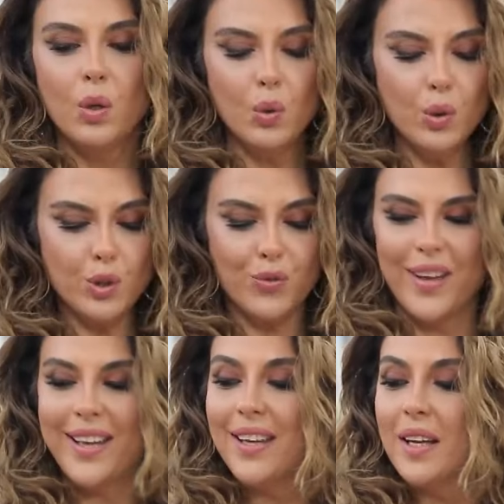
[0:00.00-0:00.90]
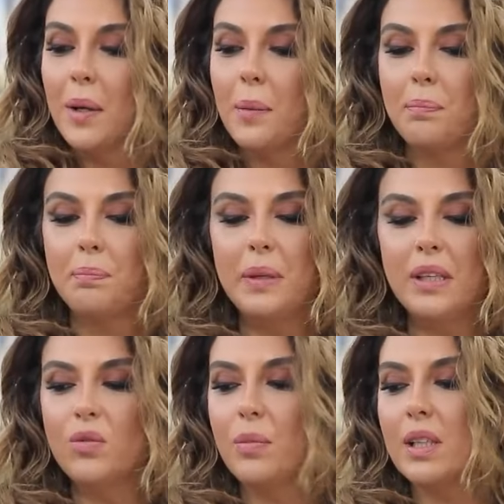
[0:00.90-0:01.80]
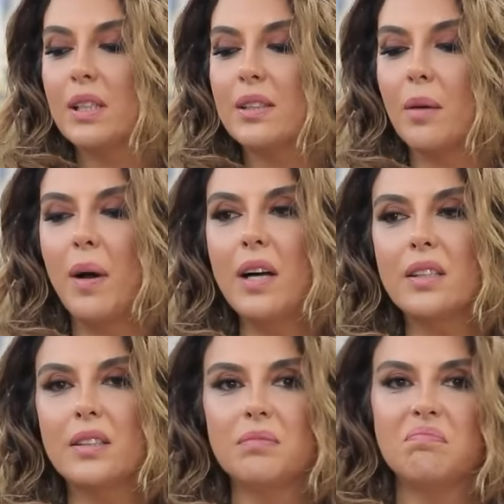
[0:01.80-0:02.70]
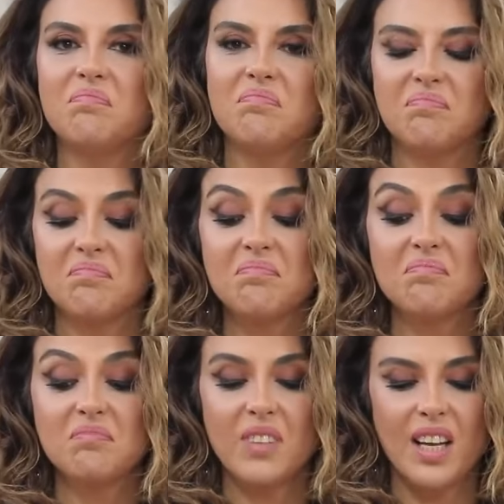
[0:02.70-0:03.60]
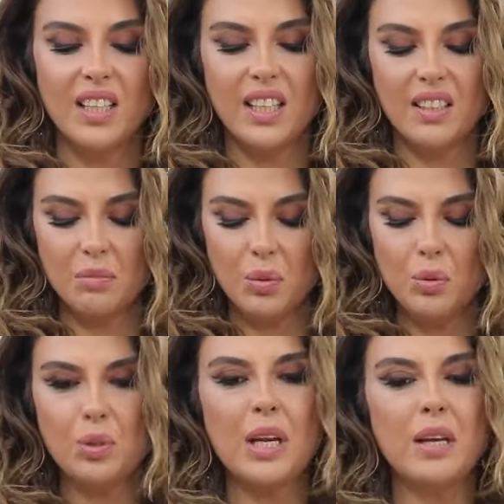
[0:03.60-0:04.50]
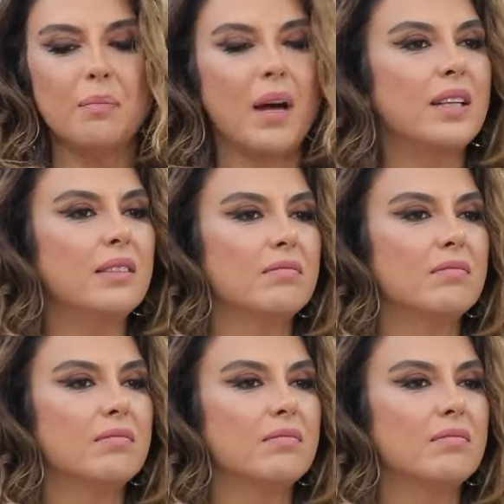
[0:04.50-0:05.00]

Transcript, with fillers: 3 ve 1 numaralı tabak. Hele bu 3'e ben